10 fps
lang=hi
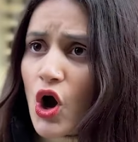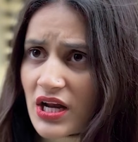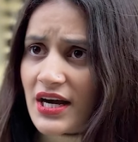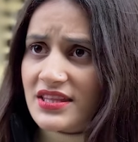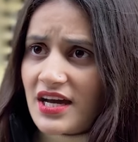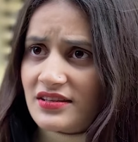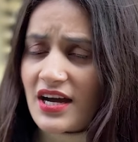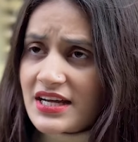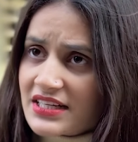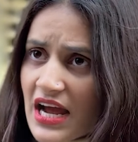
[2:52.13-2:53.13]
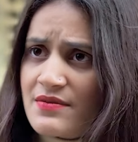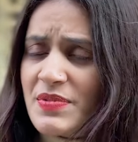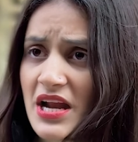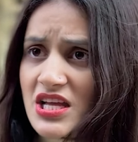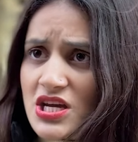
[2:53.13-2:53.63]
कॉल कर दिया था कि टाइम
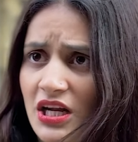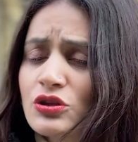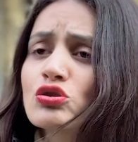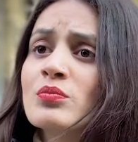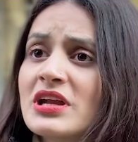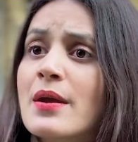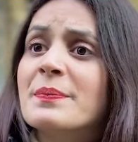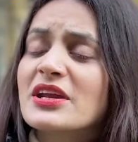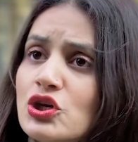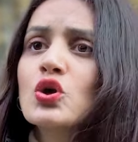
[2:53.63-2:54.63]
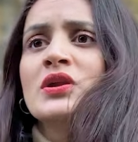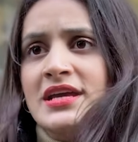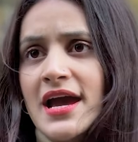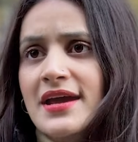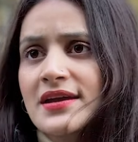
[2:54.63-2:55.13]
पर आ जाना तो तुम टाइम पर क्यों
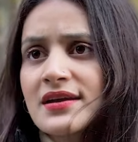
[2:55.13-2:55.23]
नहीं आए